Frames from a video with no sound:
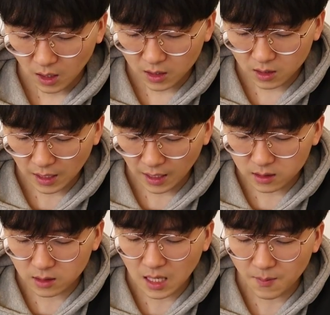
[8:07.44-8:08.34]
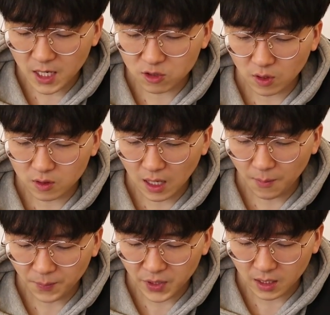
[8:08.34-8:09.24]
아니 그 S 3 마리 중에서
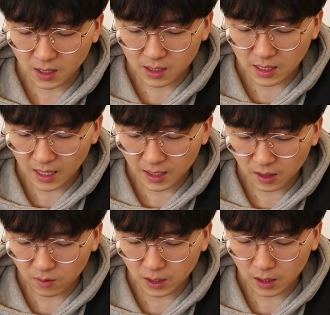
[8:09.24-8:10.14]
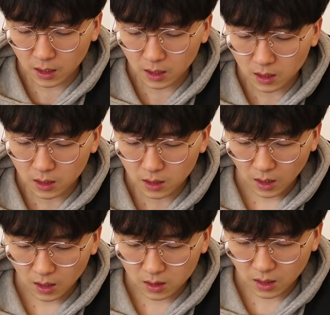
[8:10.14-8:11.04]
하필 얘가 나오냐
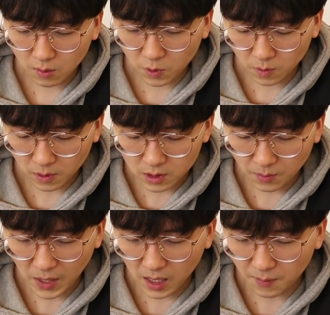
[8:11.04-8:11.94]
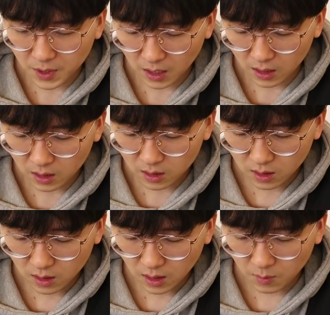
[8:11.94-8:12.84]
아 그래 뭐 일단 반갑다
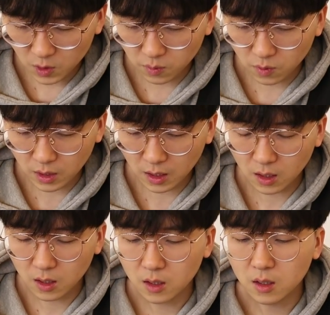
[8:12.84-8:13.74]
한 번 더 볼게